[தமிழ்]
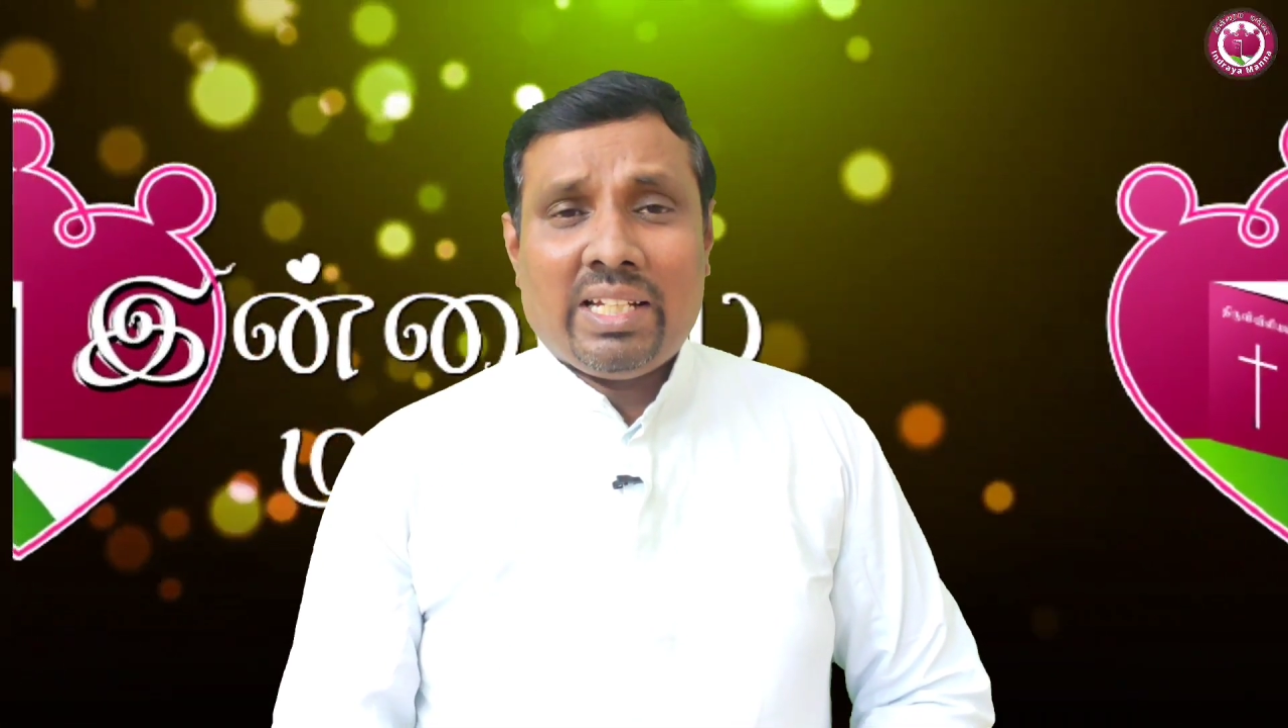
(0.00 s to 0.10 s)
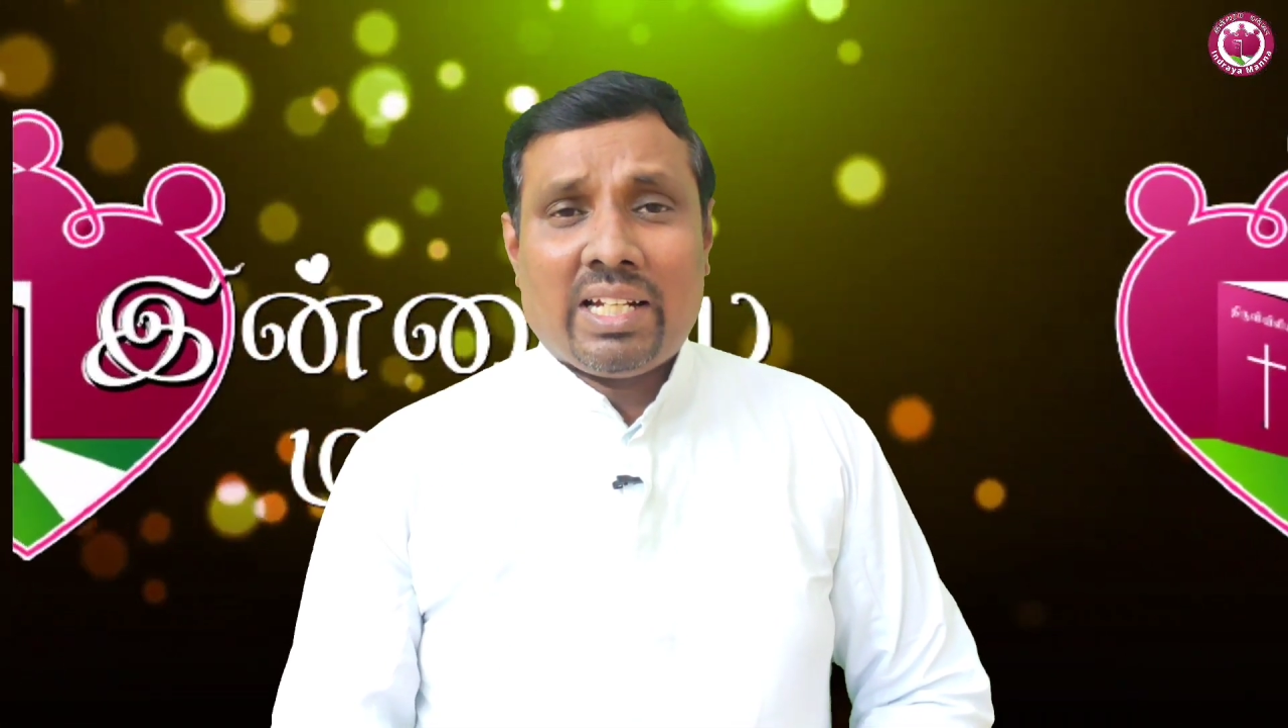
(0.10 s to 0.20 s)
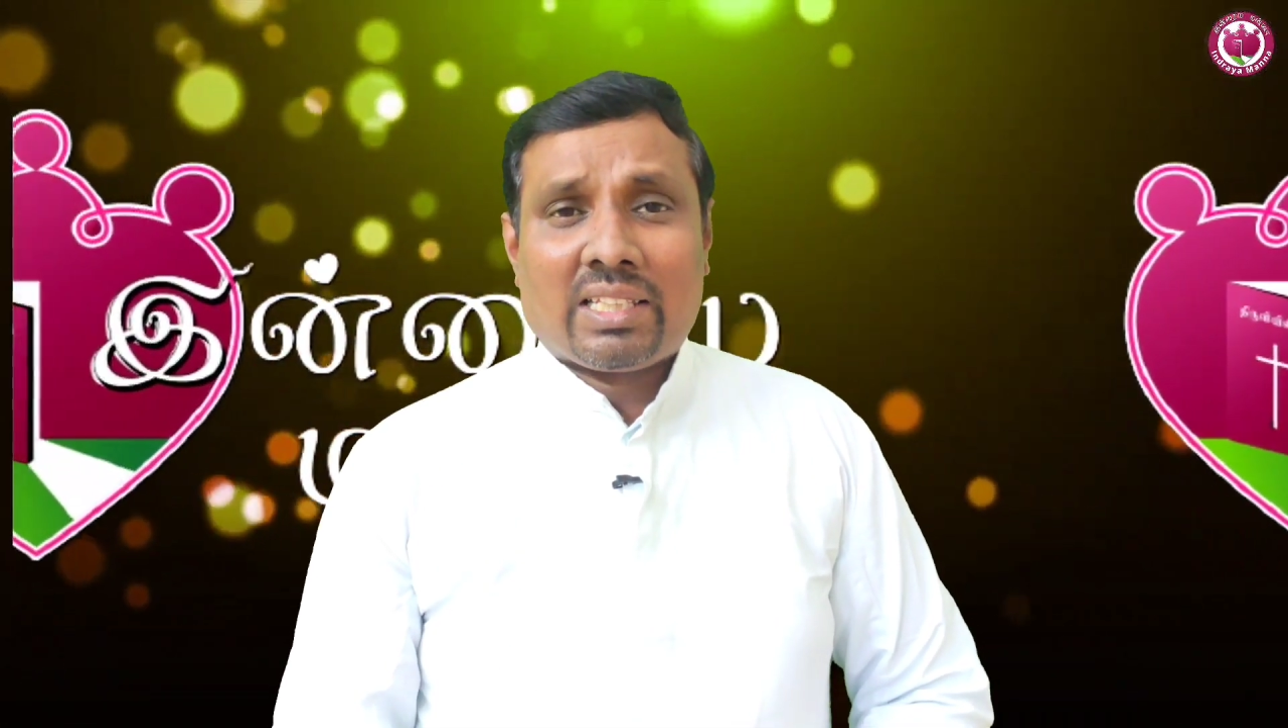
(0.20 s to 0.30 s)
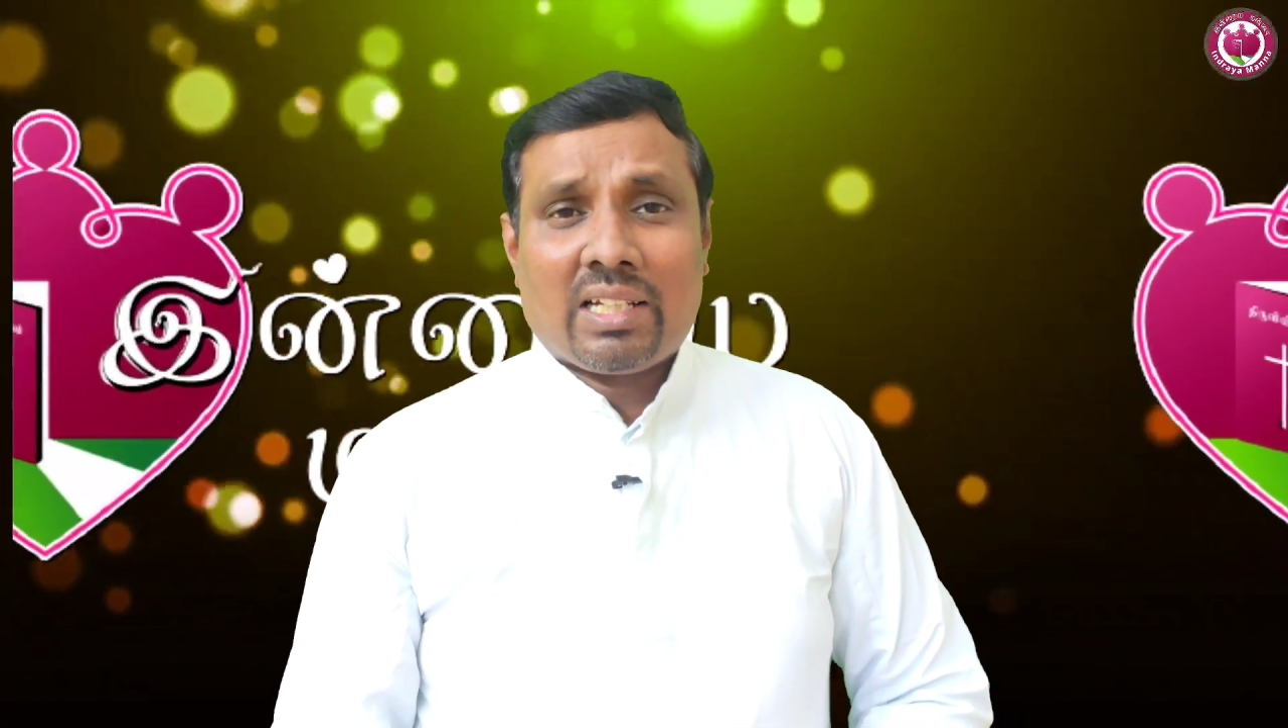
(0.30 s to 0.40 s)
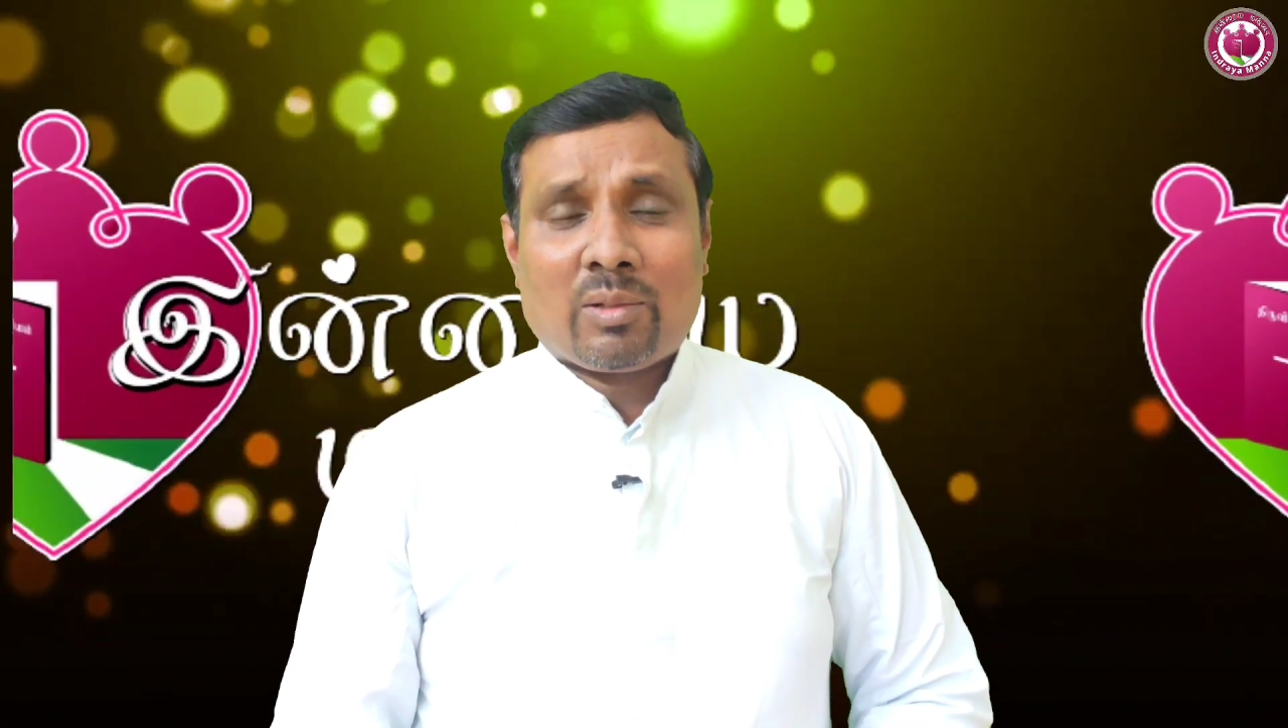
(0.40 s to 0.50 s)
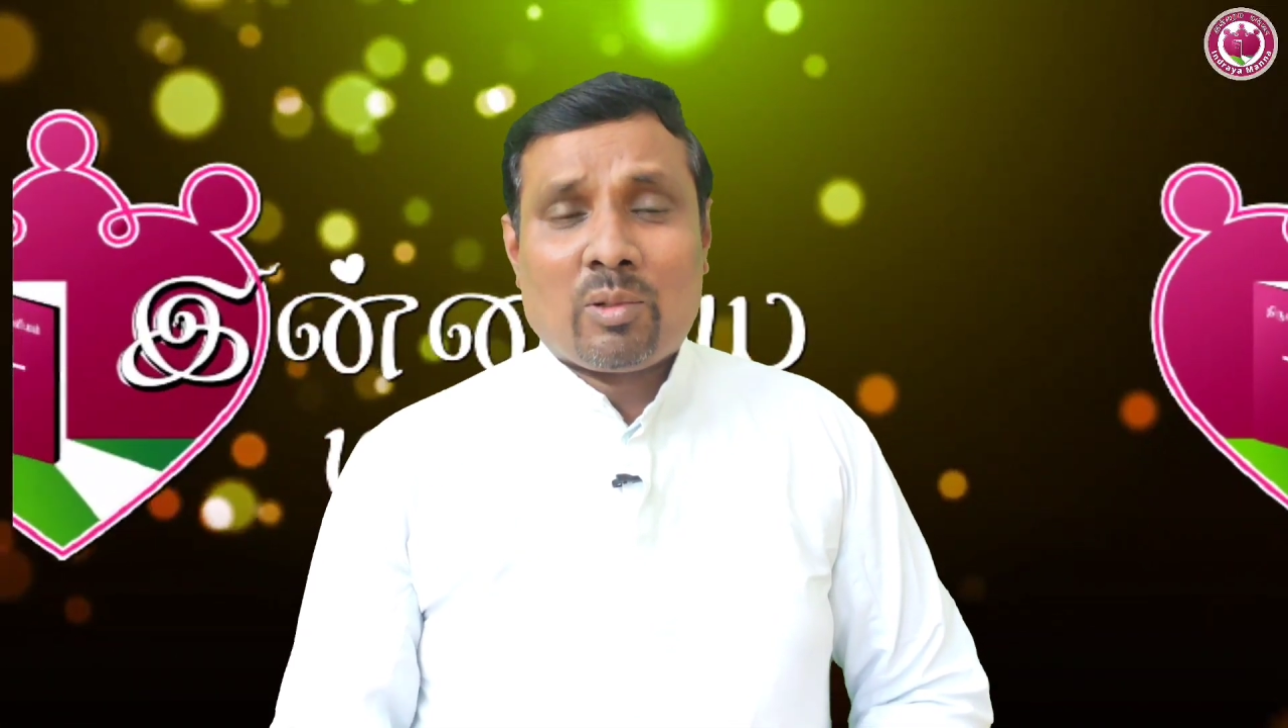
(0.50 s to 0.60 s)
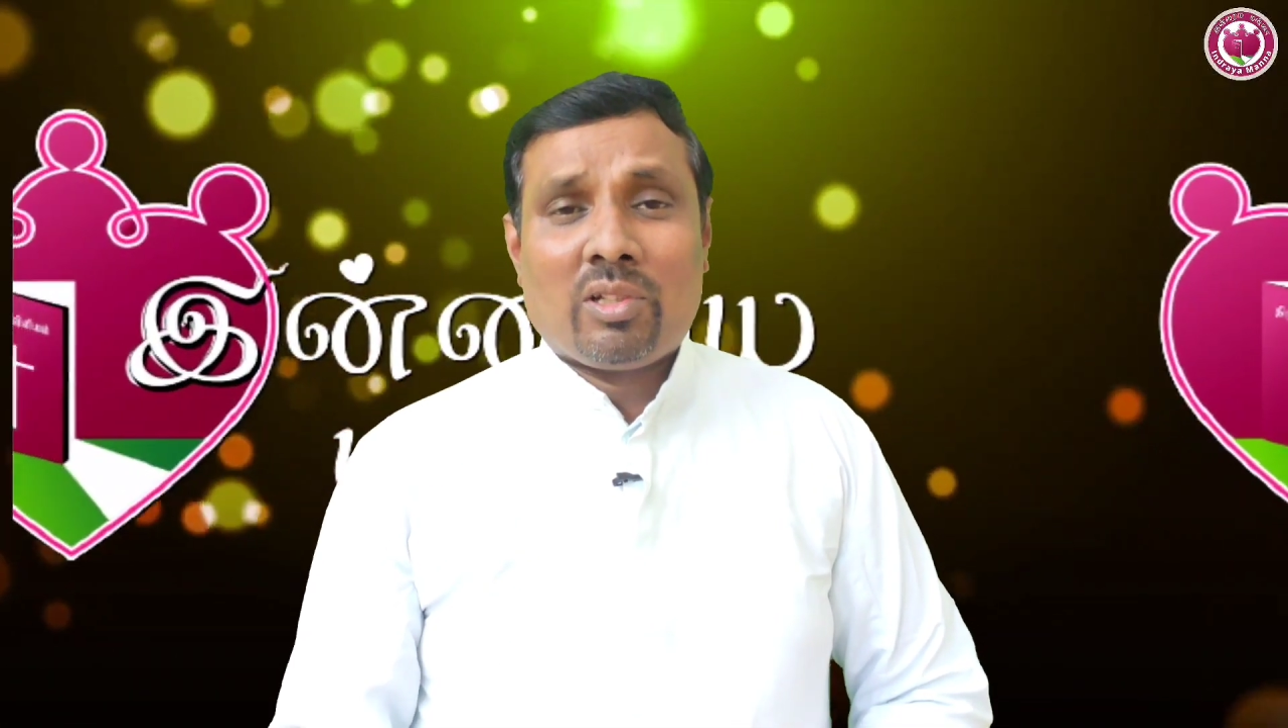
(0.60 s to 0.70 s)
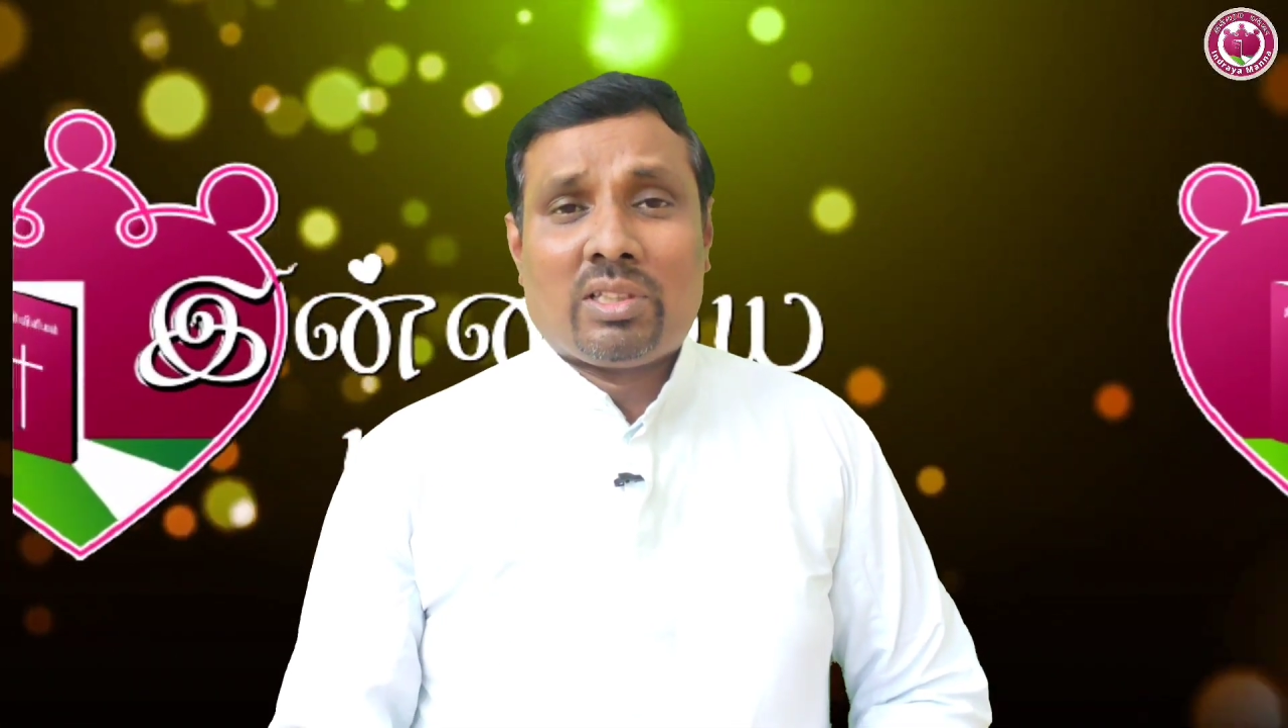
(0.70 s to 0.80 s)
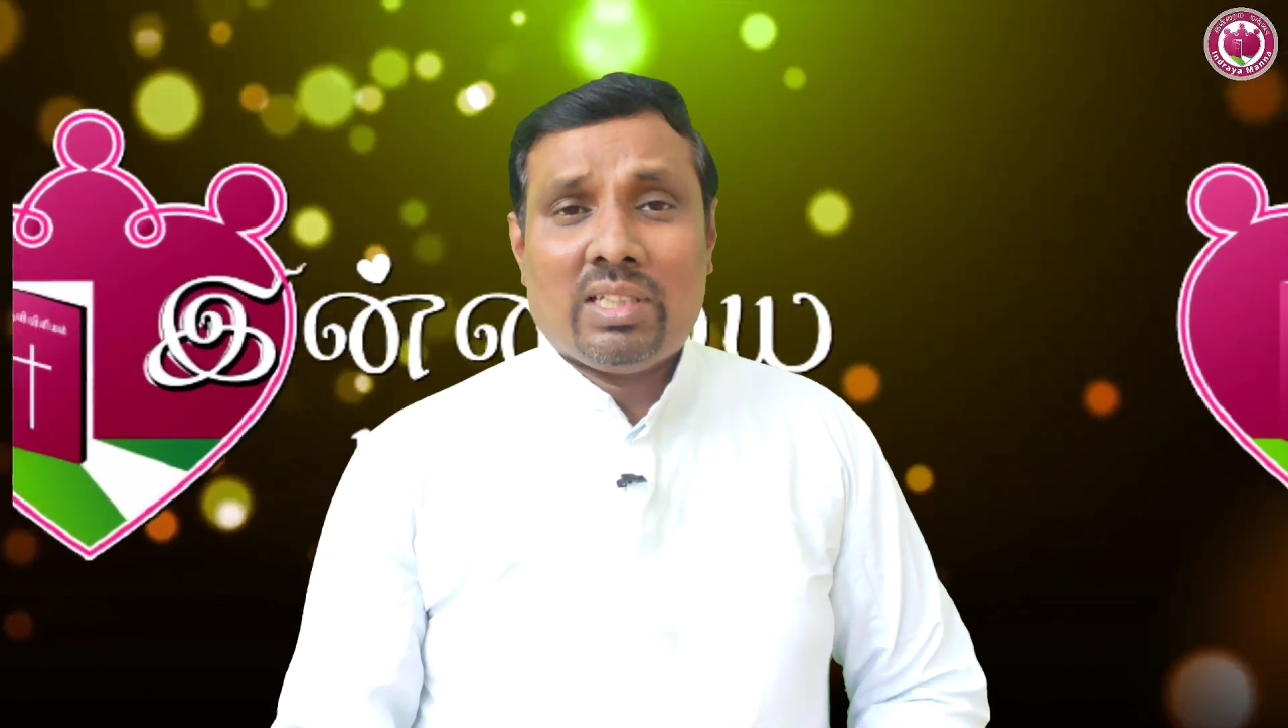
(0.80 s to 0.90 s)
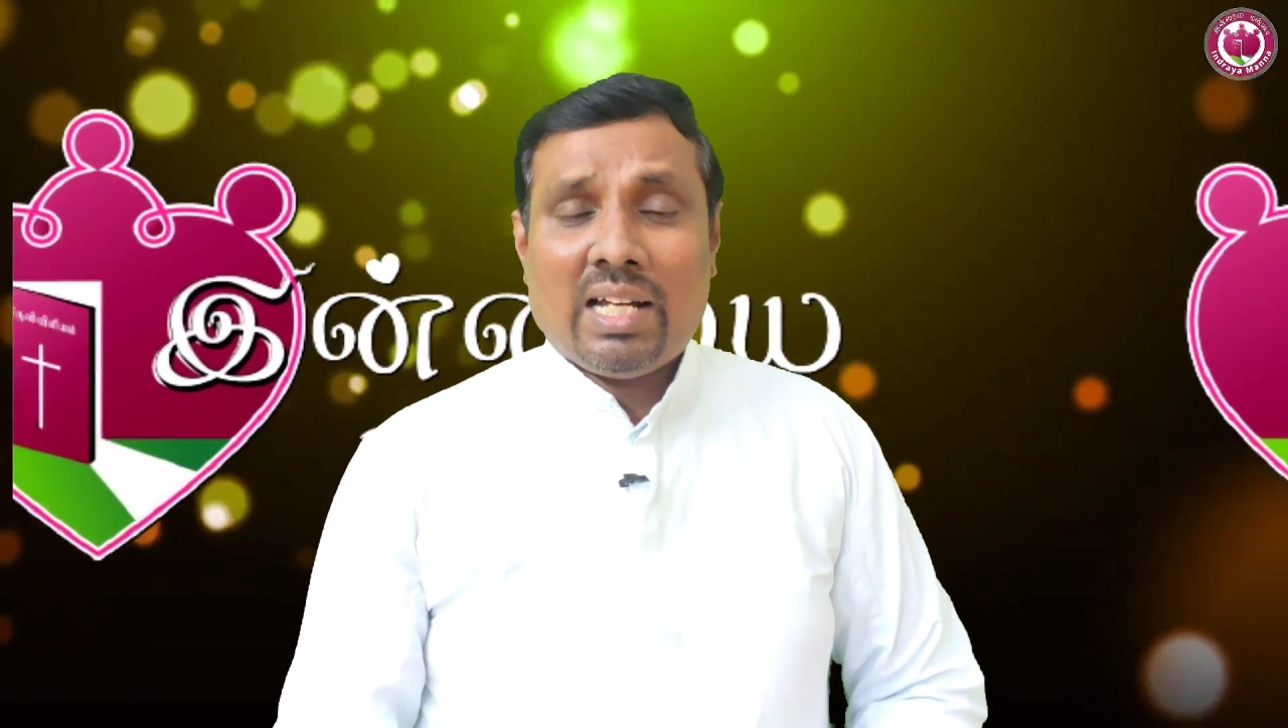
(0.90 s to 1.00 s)
என்னிடத்தில்
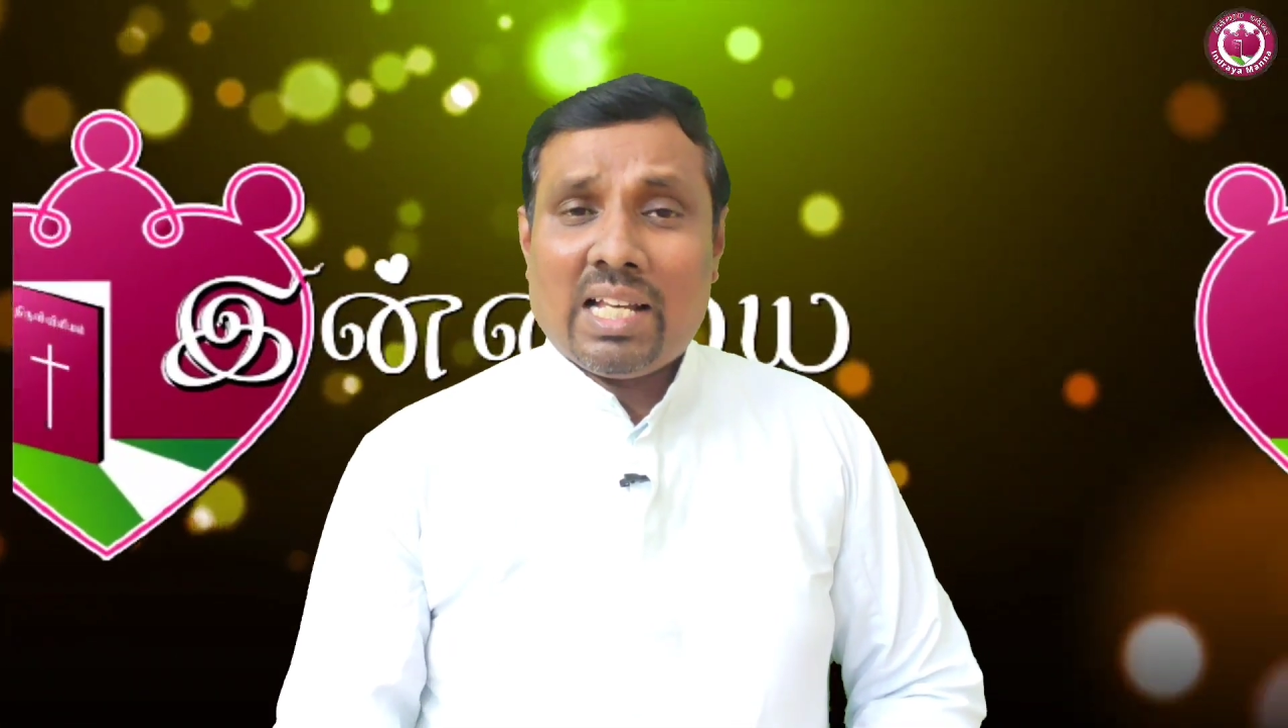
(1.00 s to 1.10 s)
கொடுத்து